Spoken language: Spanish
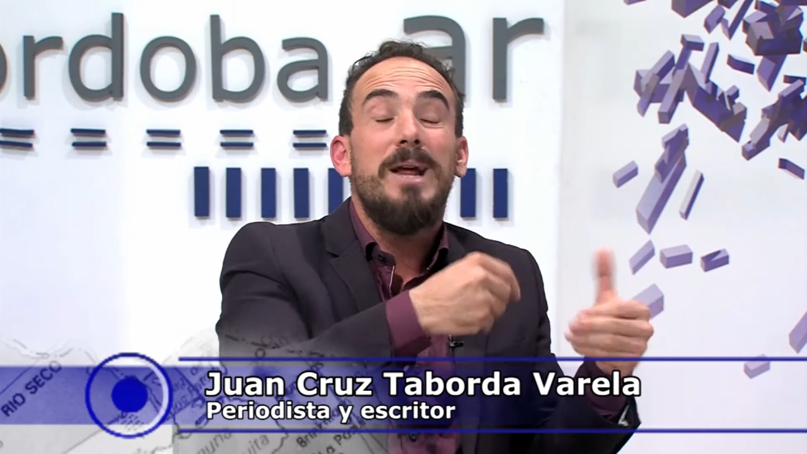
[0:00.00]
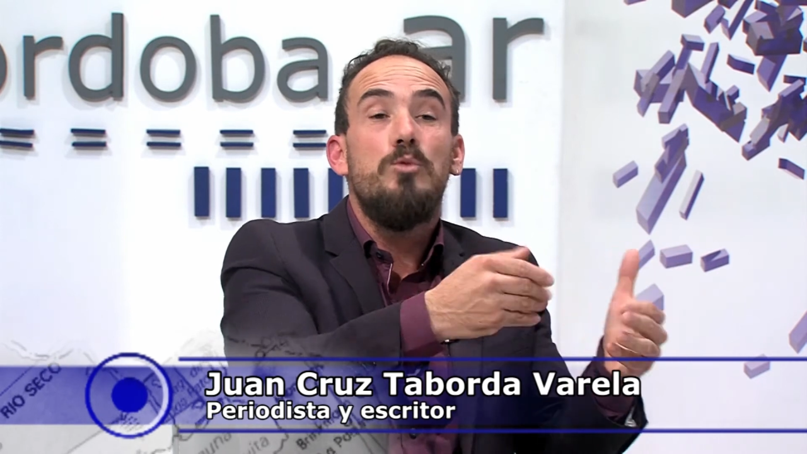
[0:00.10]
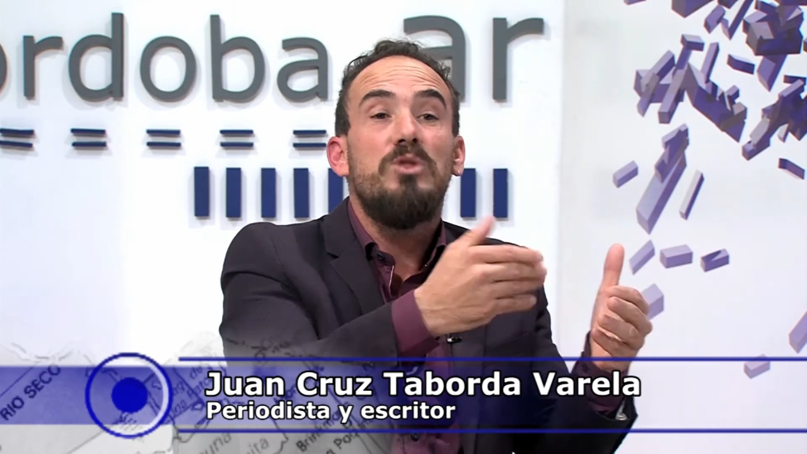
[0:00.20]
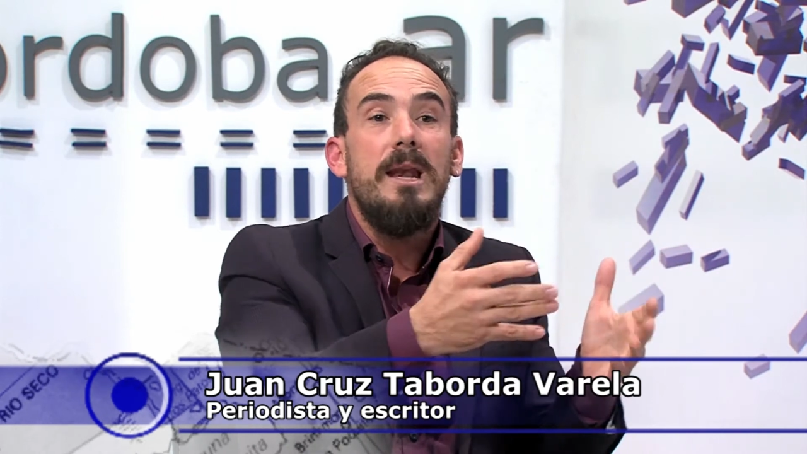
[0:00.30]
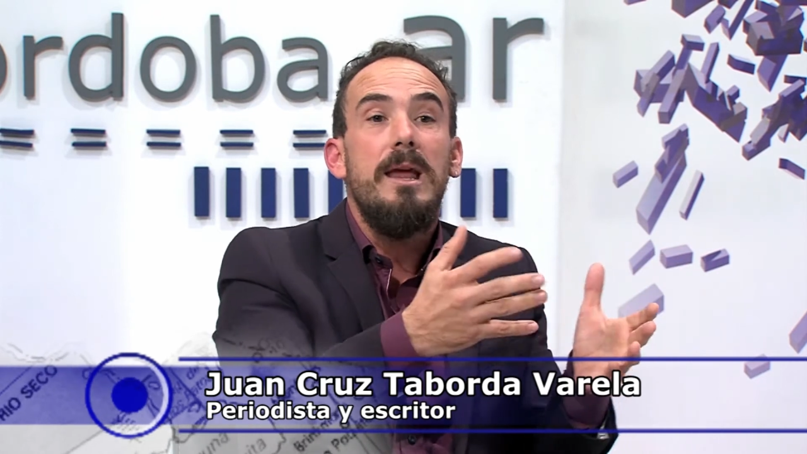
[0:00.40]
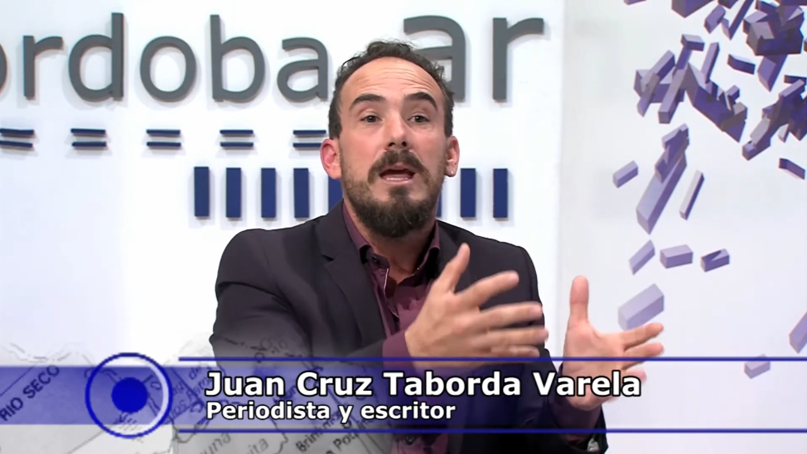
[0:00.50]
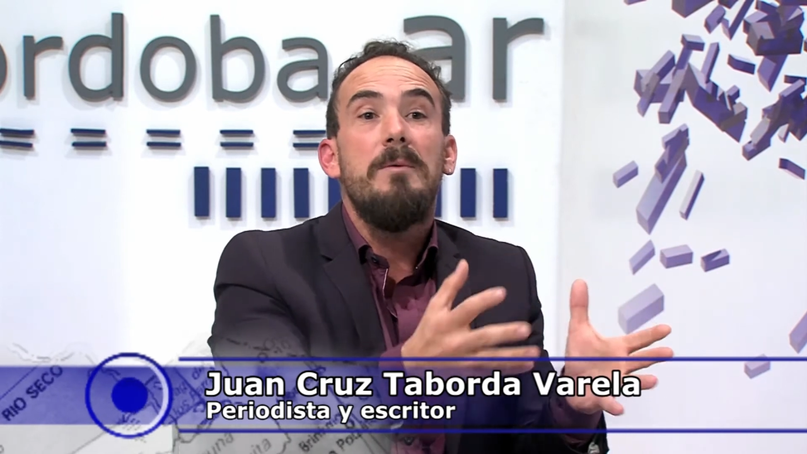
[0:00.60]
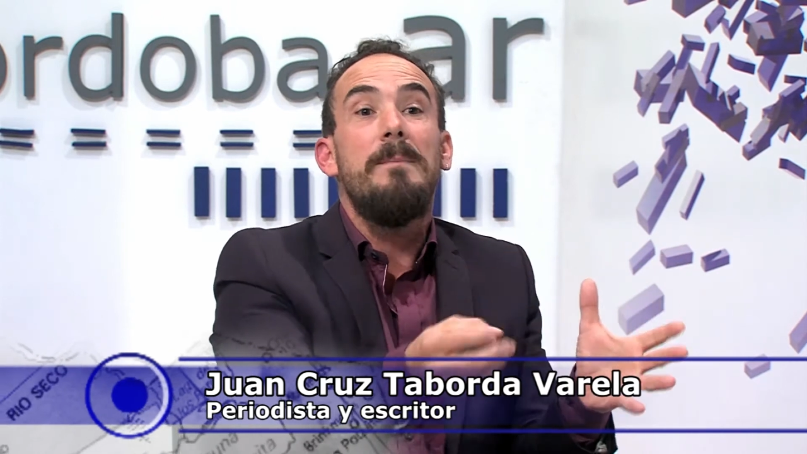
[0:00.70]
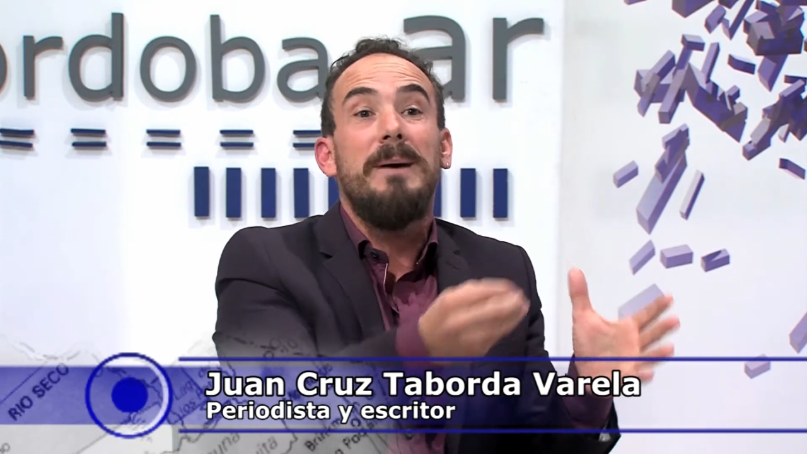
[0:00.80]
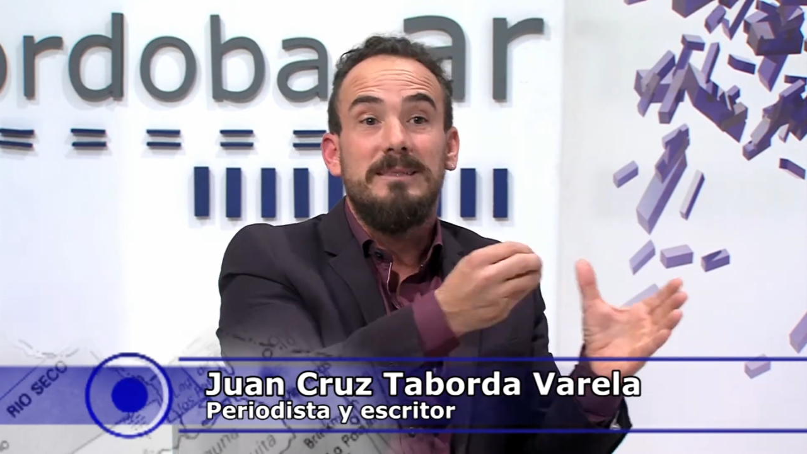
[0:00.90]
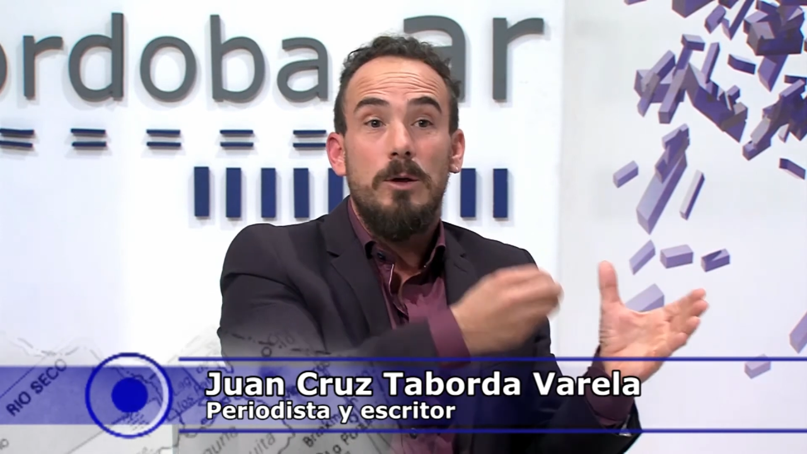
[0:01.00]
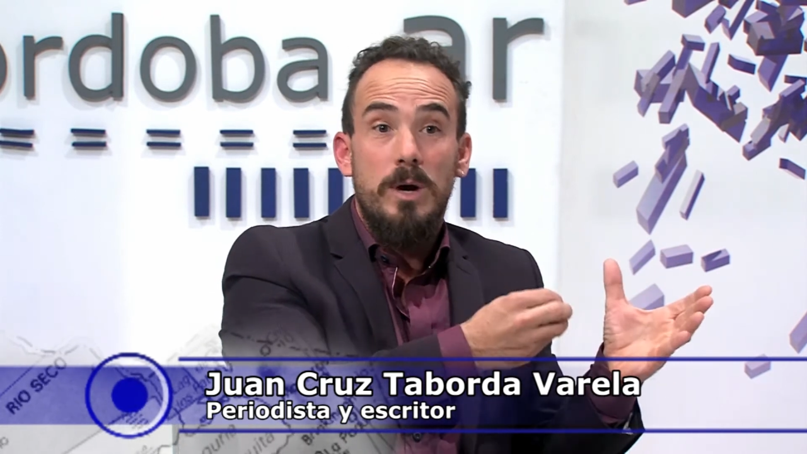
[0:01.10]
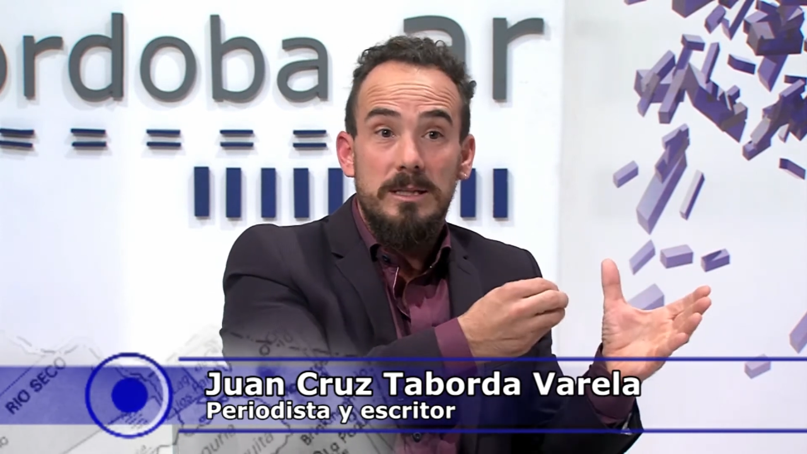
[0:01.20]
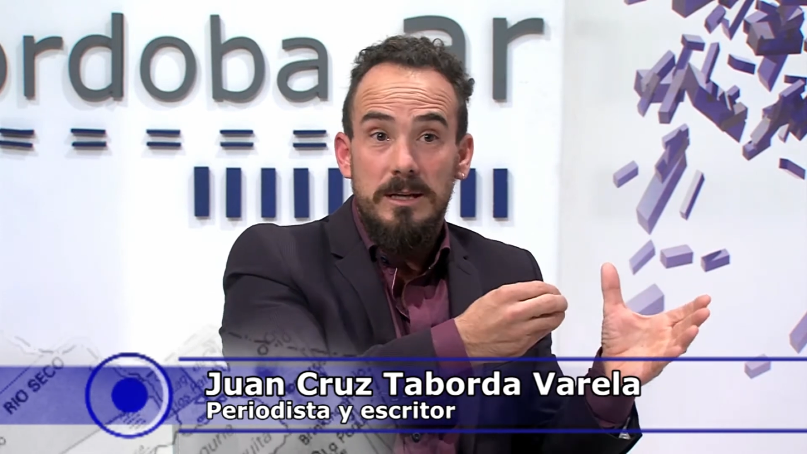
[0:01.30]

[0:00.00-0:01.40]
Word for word: preguntarles qué había pasado